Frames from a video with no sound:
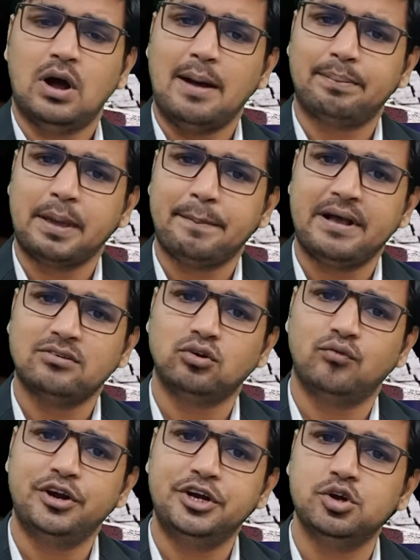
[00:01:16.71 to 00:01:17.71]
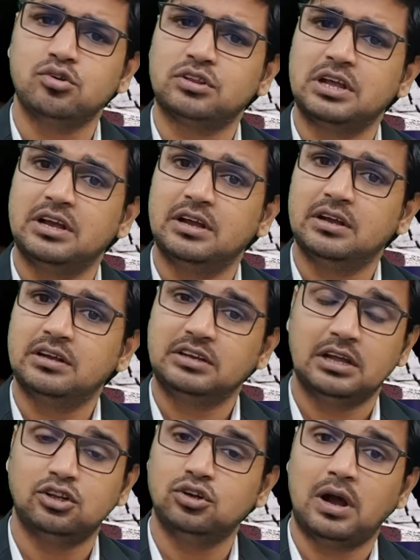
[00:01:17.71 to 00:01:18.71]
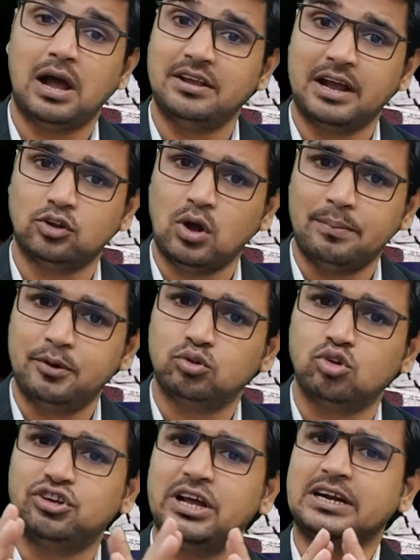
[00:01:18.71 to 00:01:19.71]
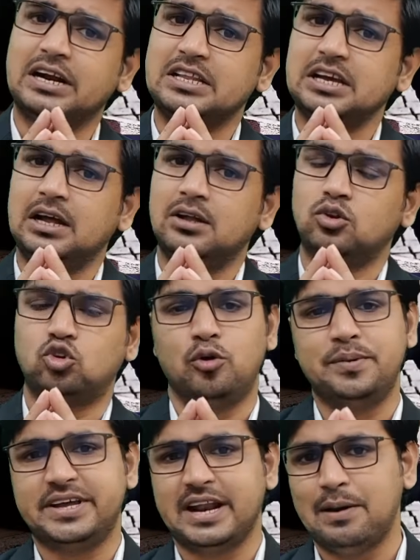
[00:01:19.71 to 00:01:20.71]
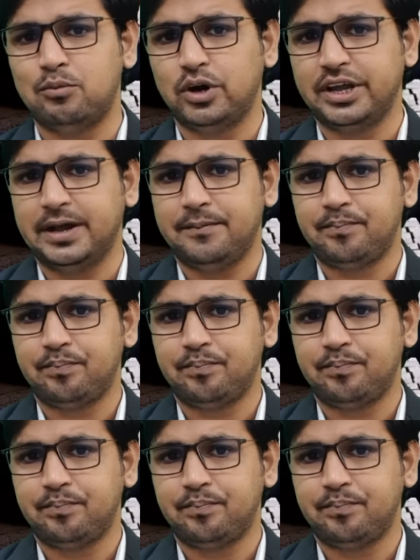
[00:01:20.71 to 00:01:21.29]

आपके पास जो वीडियोस थे या तो या तो आपने उसको शेयर कर दिया तो भी क्राइम हो गया